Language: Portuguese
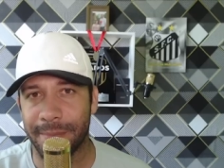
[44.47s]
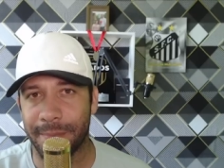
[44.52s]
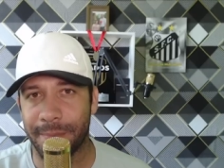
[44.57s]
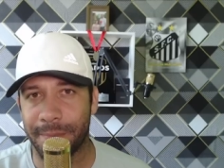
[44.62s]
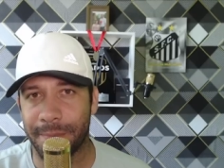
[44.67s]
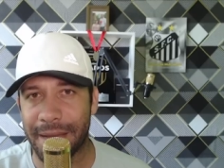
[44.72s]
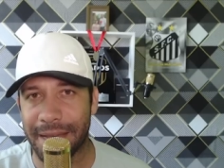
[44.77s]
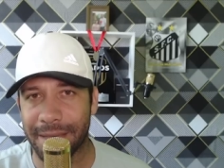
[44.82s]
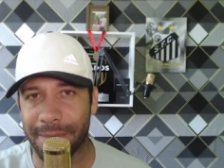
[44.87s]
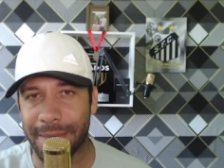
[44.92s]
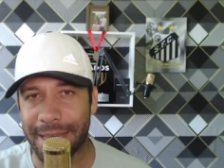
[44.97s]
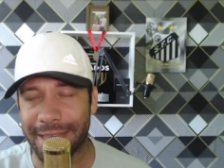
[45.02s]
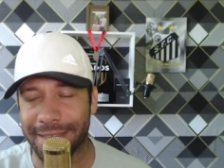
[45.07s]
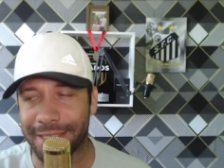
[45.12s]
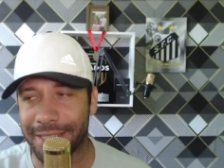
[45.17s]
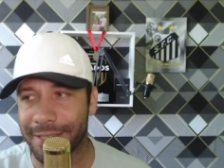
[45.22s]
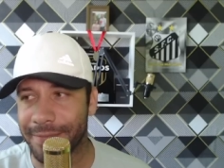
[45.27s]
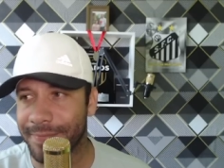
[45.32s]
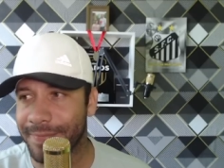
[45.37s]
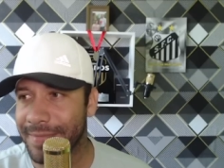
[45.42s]

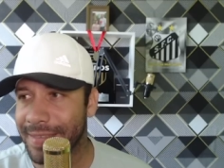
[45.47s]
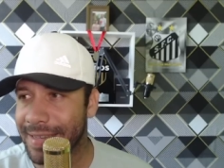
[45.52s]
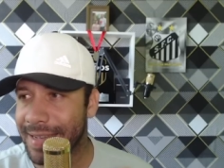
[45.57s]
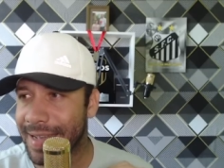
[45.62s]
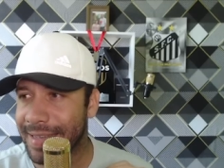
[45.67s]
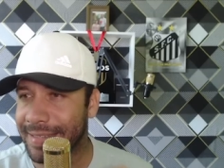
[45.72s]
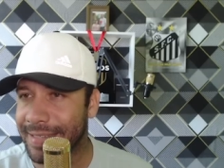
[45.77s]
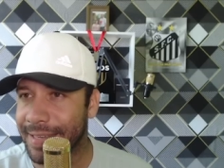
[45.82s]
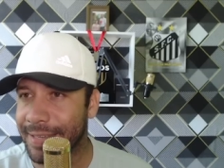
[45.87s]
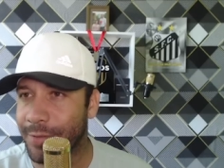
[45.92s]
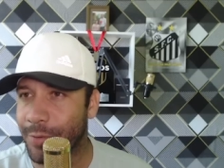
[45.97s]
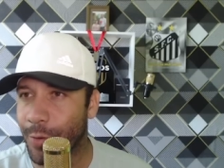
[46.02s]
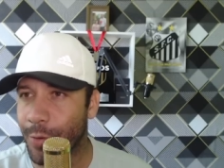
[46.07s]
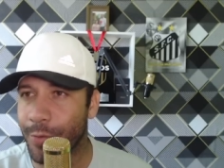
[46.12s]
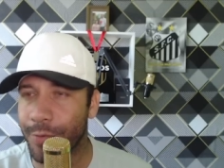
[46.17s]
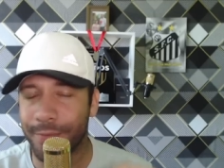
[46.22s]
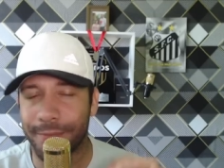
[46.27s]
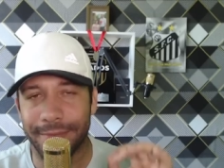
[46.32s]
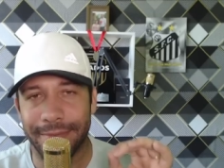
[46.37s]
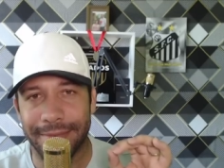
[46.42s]
PagBet,
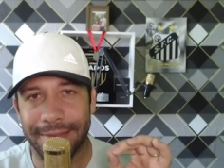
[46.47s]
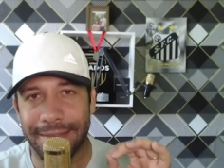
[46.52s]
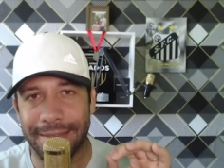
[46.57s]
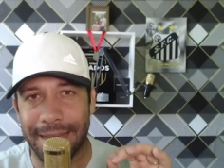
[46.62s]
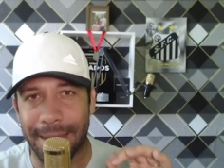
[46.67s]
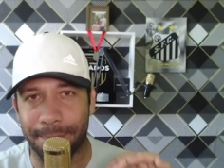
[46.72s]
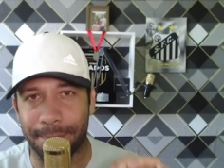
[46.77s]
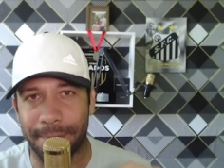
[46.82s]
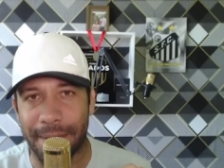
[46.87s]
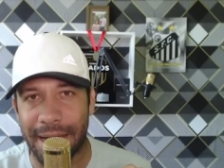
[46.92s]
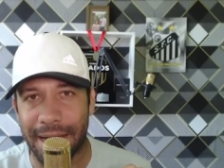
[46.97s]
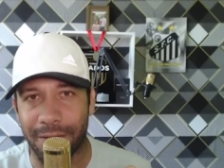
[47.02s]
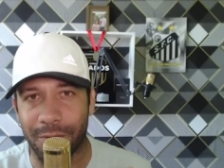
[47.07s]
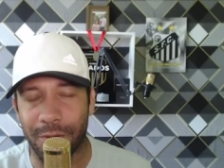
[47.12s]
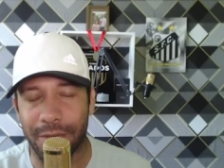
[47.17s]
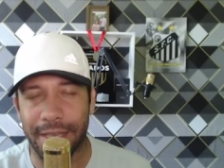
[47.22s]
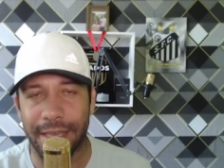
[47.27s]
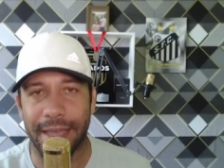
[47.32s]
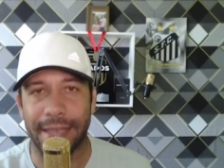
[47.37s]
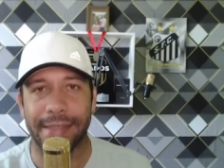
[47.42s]
acertou, tá
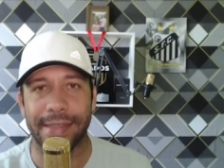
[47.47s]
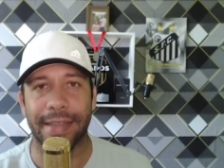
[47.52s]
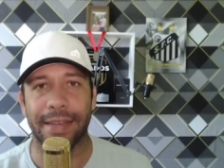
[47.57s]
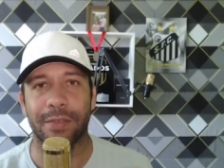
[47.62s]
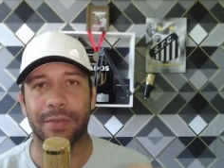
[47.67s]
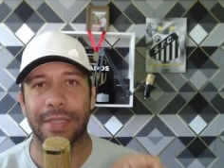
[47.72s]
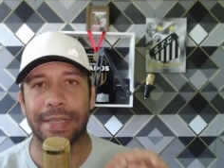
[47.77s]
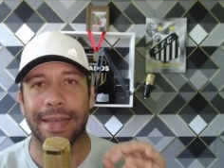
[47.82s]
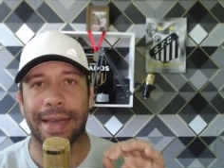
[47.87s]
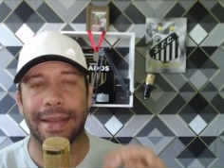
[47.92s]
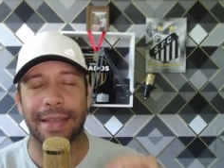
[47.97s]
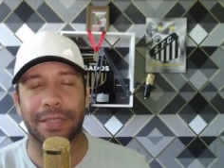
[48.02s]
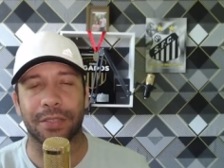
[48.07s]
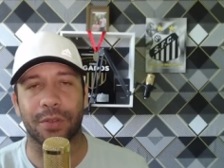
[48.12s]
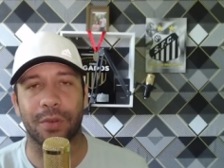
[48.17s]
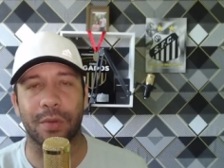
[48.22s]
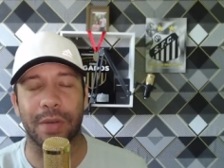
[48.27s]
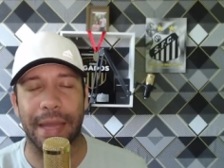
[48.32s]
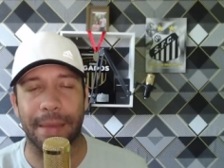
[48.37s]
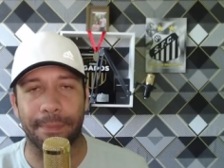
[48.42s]
pago. Quem ainda não se
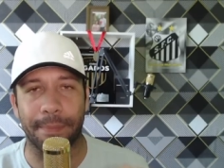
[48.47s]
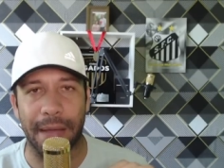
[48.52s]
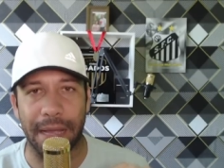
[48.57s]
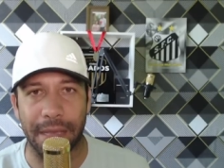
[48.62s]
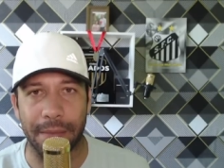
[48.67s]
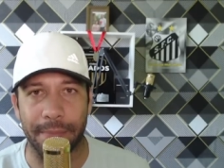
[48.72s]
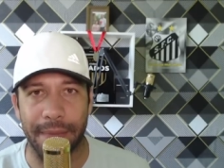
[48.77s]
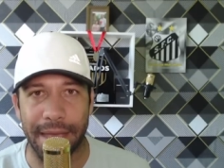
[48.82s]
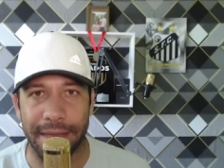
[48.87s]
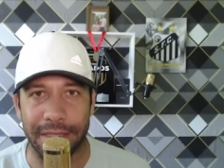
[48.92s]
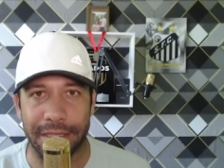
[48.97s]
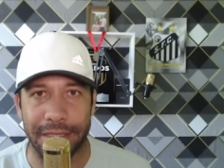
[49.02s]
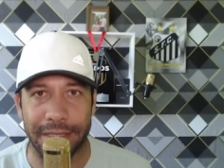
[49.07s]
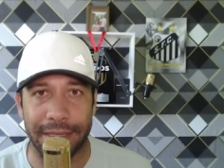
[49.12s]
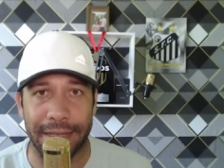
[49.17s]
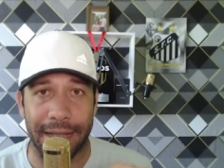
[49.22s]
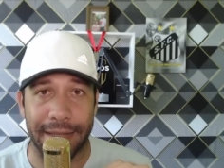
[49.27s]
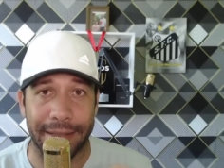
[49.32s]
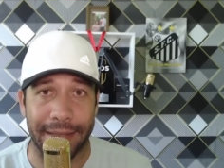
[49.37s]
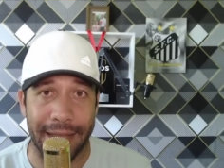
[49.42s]
cadastrou na PagBet,
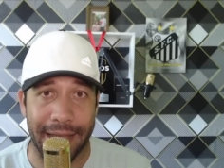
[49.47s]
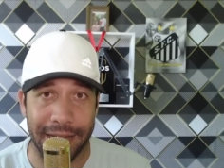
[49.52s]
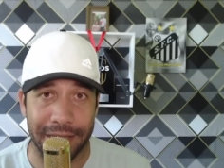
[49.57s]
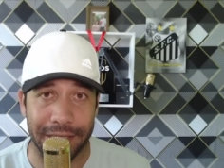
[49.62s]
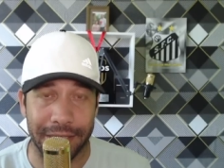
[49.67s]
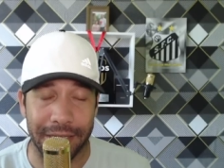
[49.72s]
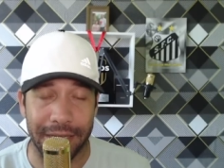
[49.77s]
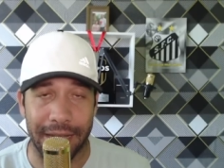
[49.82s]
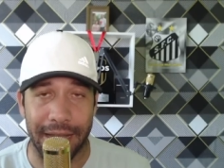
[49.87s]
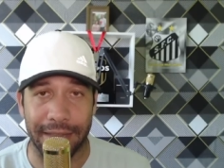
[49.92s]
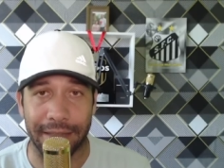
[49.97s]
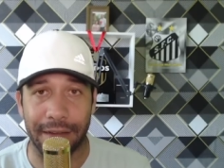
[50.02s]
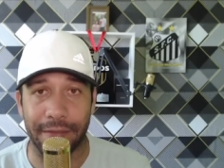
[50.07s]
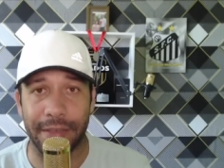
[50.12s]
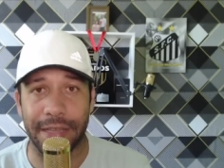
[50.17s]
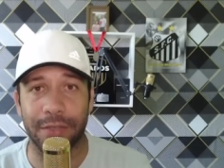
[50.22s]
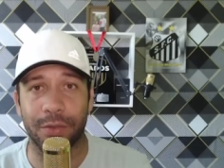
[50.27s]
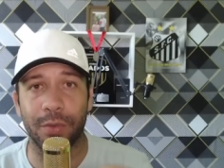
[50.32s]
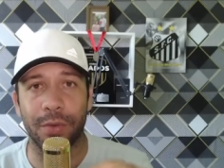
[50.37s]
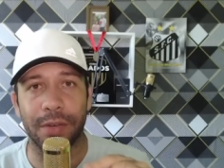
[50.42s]
se cadastre
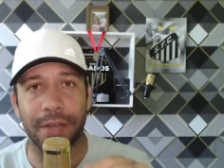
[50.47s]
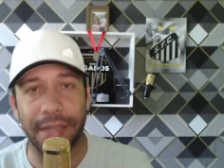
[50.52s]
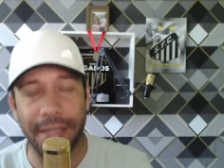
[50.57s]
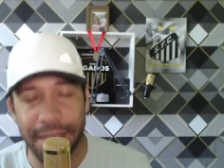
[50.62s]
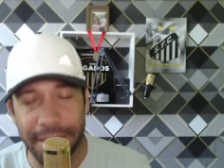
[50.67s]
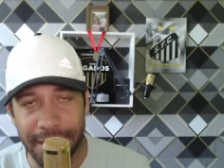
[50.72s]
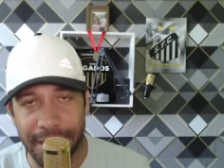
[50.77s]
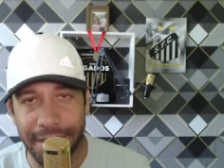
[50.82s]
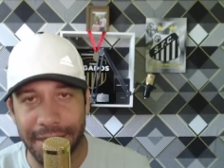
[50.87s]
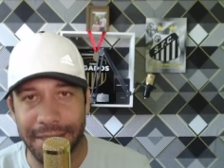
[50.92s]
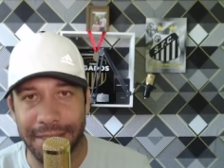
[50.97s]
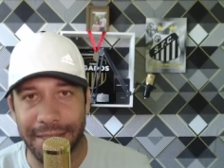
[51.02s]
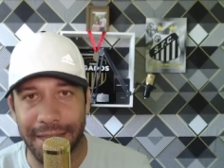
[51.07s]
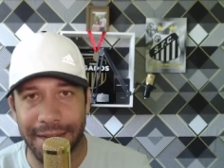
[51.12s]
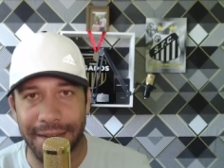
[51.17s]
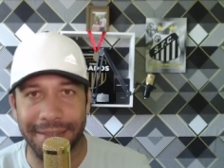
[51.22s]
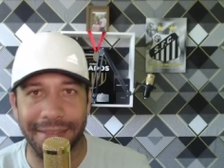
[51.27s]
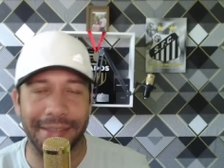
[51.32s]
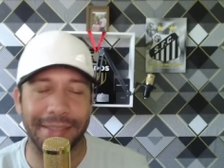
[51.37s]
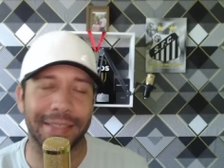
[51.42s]
através do link que
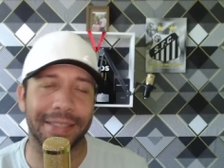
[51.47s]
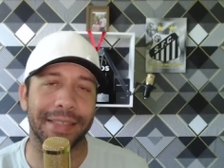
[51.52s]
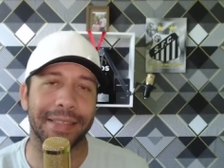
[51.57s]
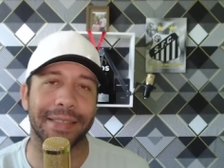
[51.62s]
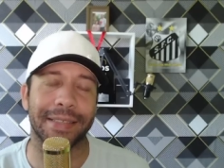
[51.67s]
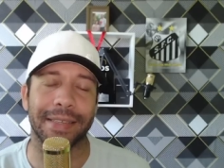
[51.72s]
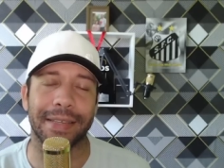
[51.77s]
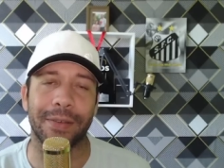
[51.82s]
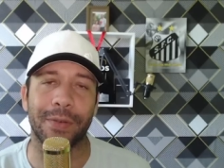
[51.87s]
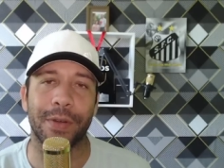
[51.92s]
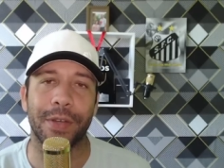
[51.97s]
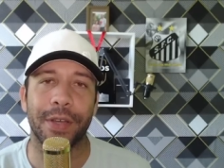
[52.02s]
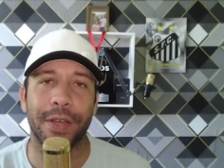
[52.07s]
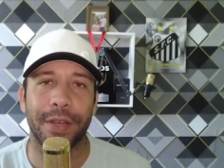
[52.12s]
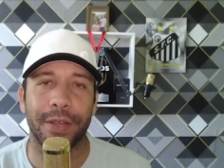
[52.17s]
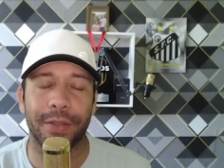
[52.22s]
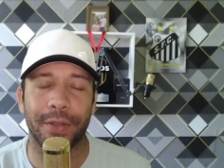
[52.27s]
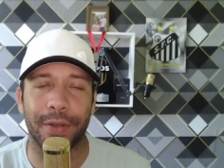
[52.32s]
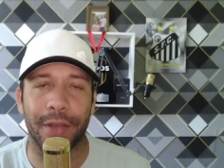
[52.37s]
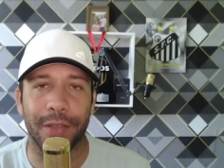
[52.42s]
está na descrição
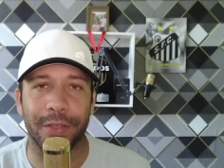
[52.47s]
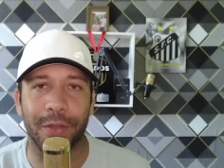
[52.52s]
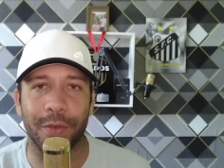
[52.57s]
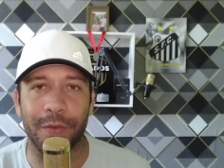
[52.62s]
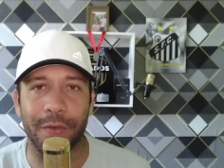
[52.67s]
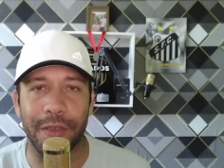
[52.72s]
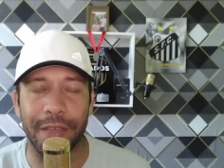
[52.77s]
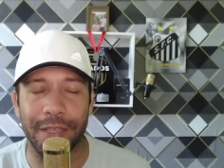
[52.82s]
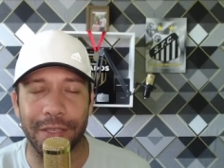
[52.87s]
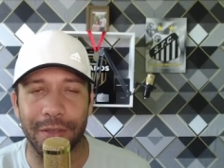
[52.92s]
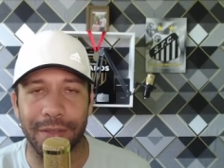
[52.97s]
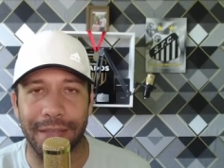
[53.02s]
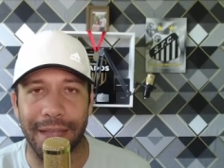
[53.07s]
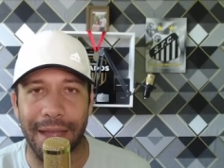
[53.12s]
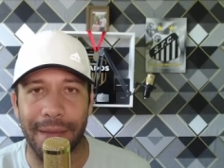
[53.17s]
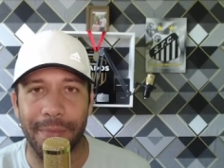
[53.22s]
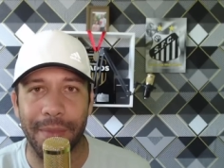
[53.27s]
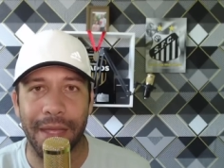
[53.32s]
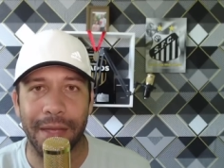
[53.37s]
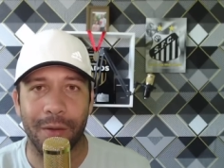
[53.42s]
do nosso vídeo,
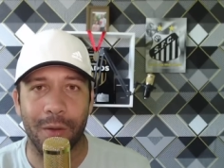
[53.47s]
tá?